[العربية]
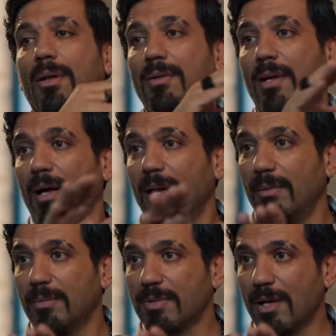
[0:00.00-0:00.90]
رد
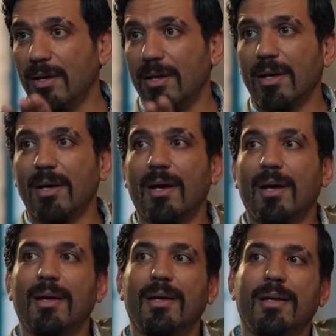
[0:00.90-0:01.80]
إعلامي صحيح
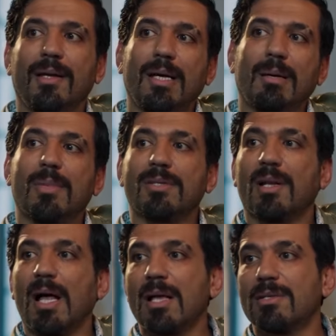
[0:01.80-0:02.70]
بس
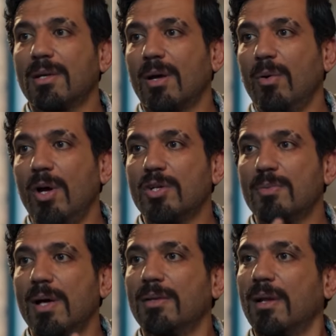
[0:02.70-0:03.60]
لحظك الوحش
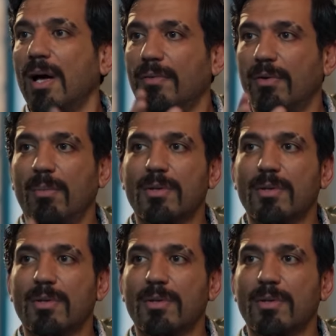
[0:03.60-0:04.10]
بقى إن أنا عارف